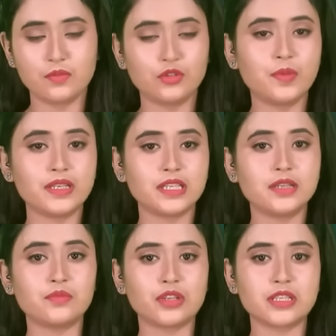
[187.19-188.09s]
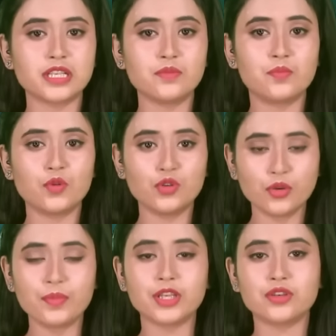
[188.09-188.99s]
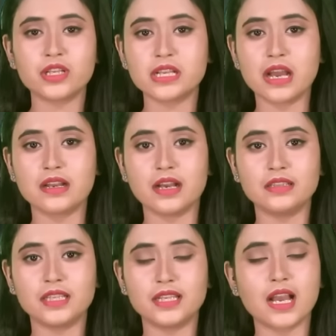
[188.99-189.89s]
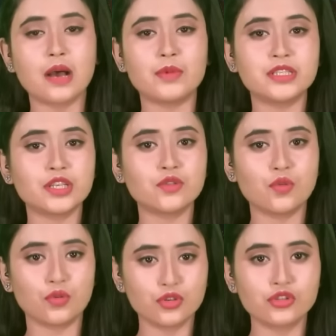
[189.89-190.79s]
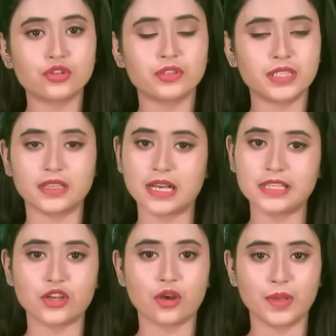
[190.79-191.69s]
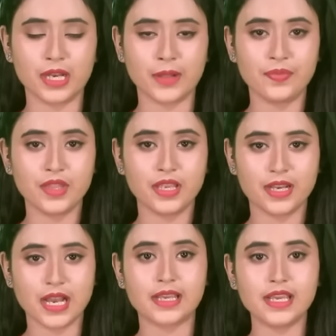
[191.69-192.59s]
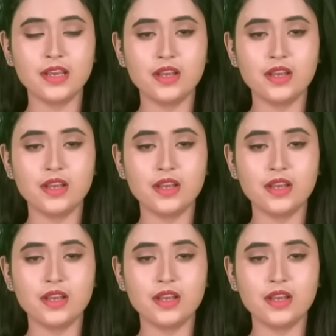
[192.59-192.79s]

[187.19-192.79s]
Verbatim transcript: বুধবার তিনি বলেছেন পূর্ণ বিজয় ছাড়া তিনি হামাসের কোনো শর্তে রাজি হবেন না এর আগে